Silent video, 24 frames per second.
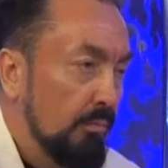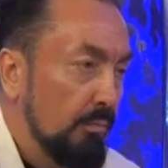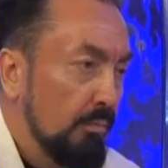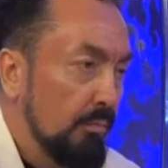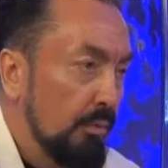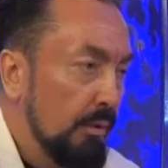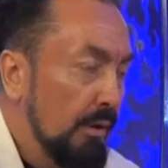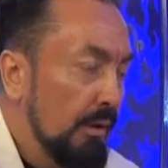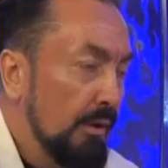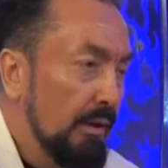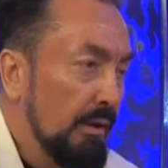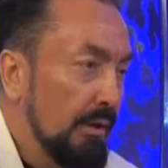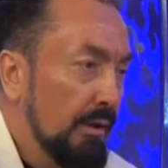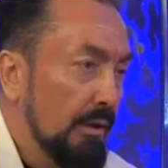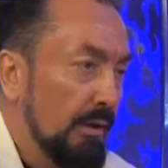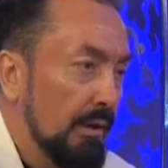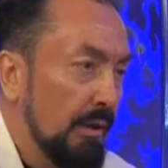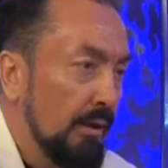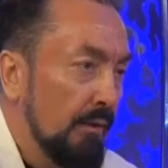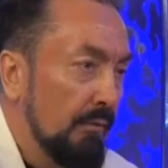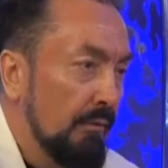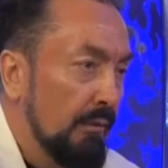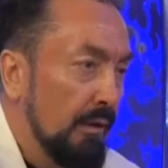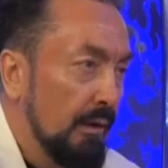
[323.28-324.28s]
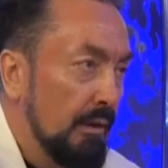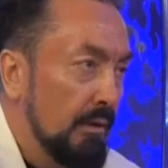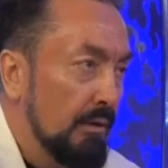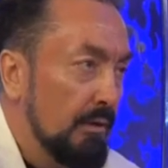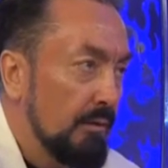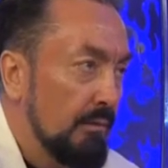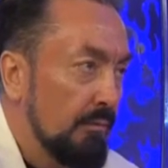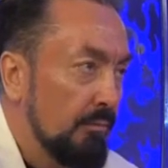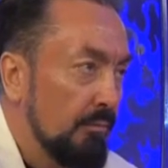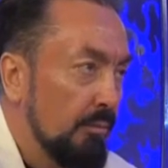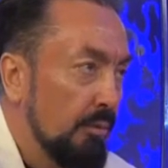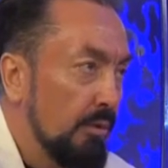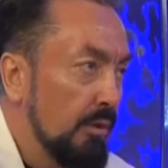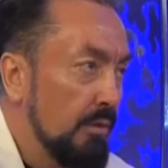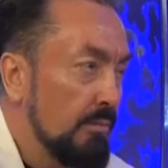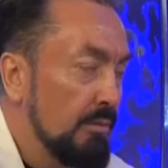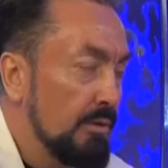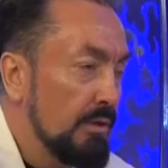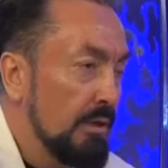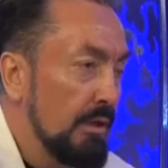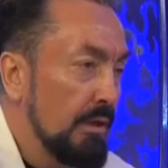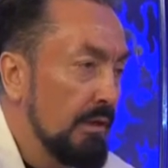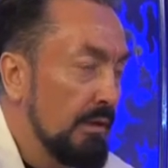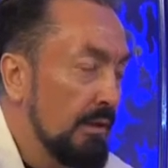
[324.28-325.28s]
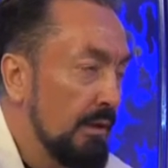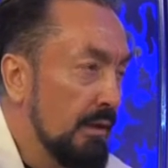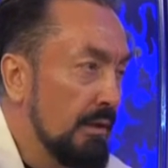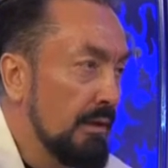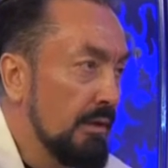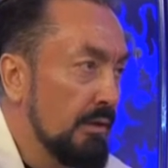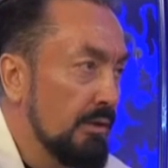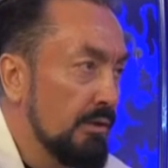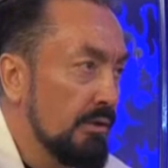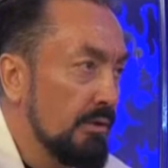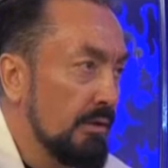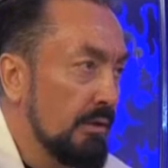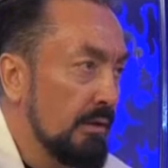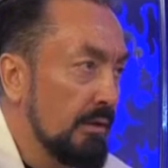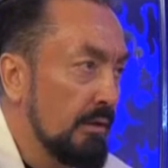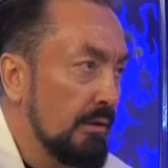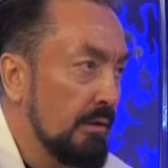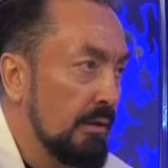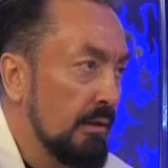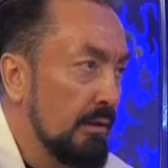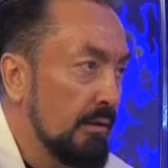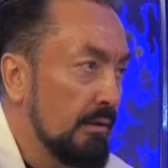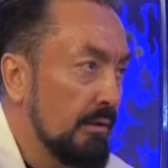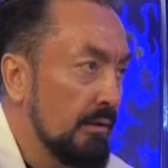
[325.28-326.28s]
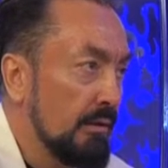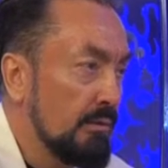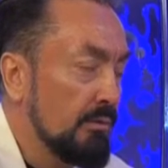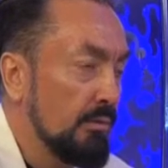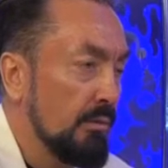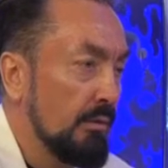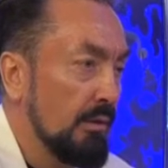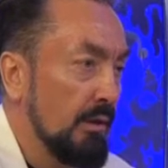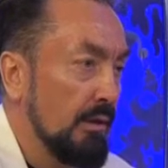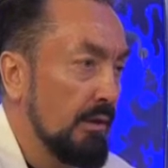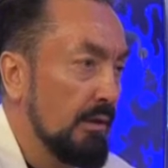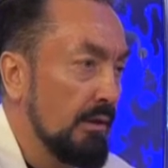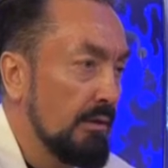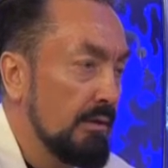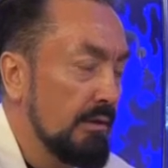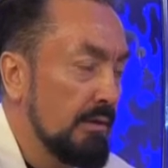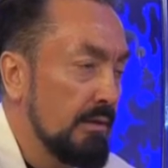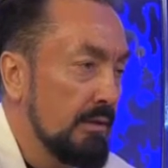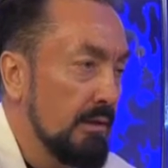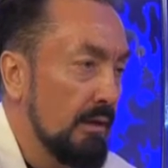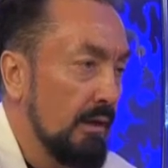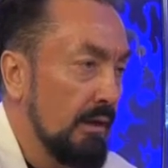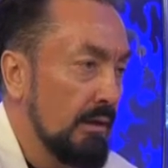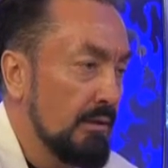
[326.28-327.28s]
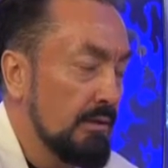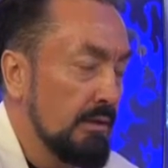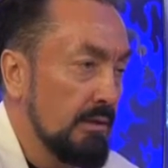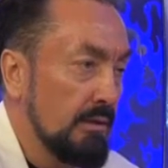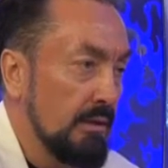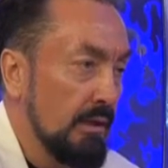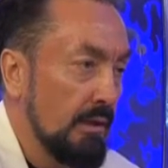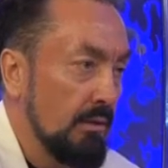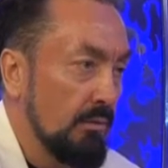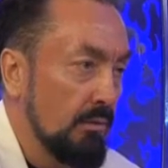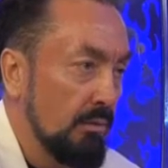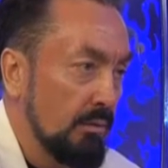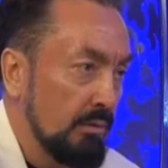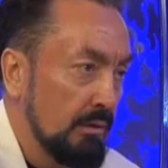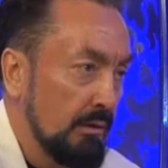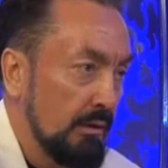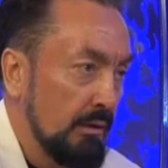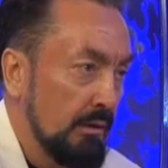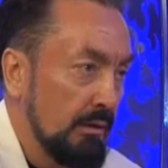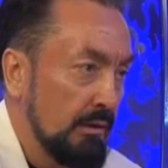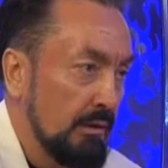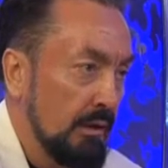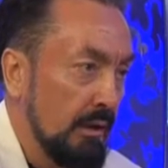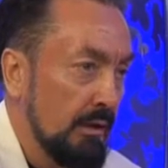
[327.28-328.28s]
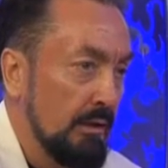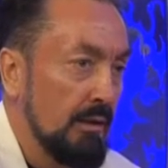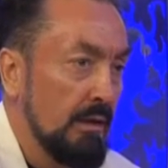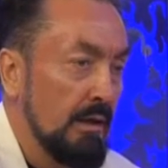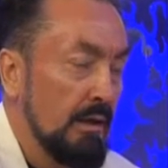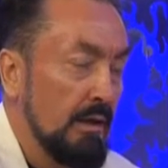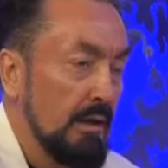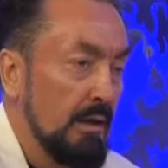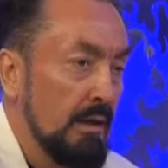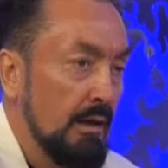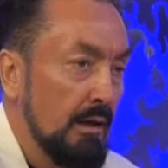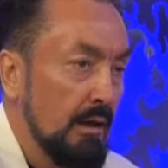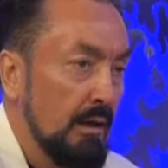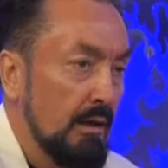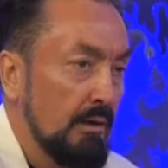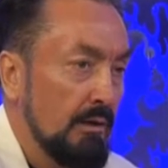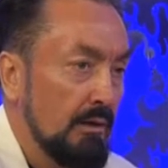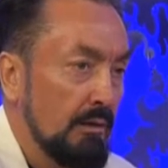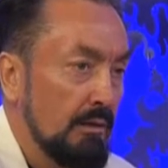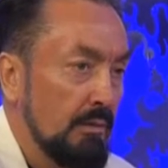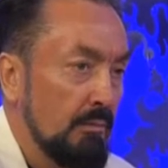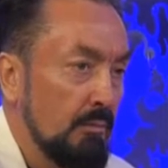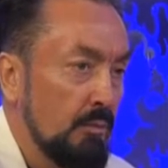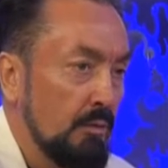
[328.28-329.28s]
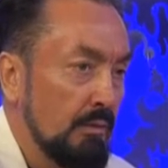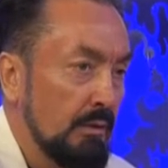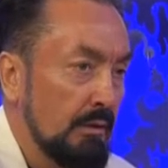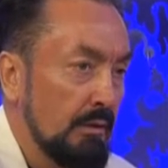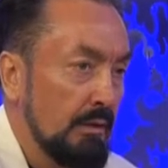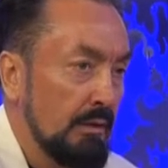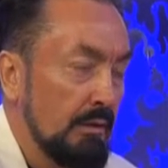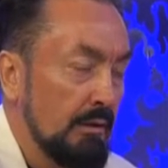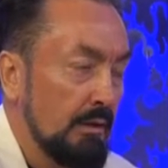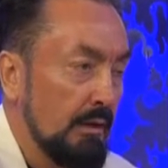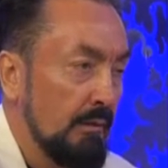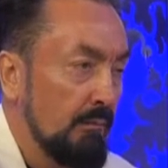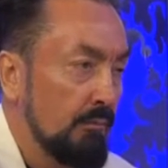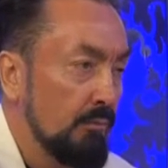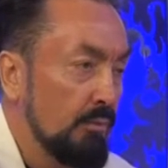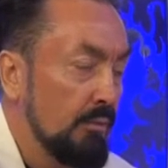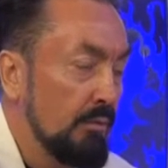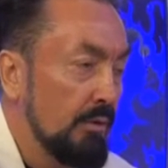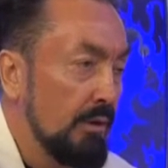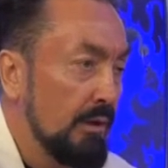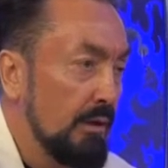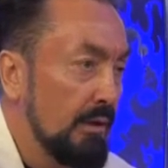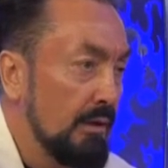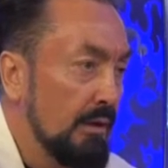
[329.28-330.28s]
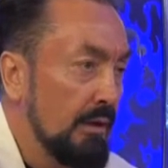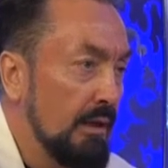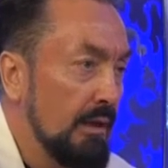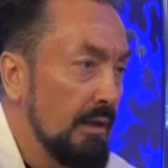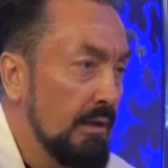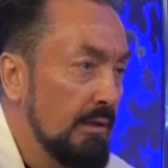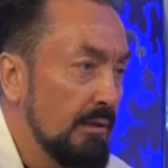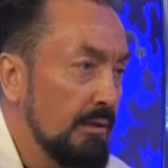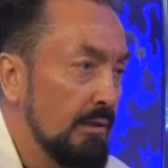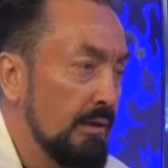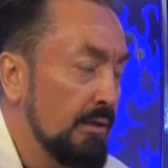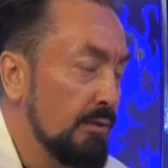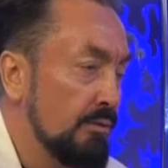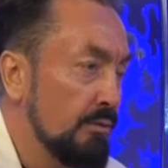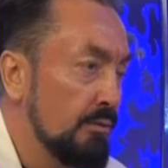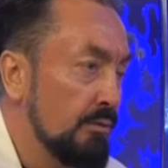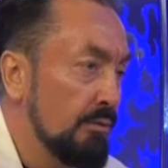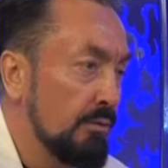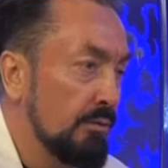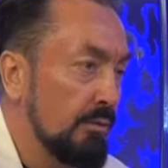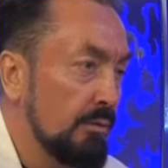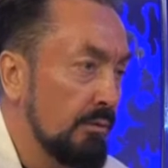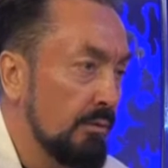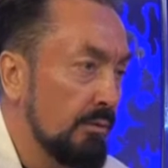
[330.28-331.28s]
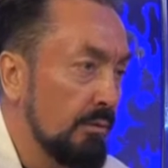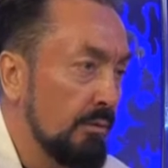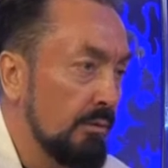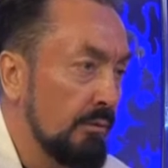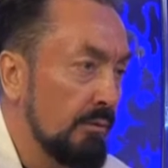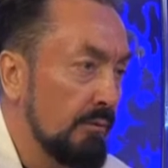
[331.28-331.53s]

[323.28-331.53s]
Buna ne gerek var? Böyle bir şeyi niye geliştirdiler? Resulullah'ın hadisi açıkken, ortadayken, anlatım ortadayken bunlara niye ihtiyaç duyuldu?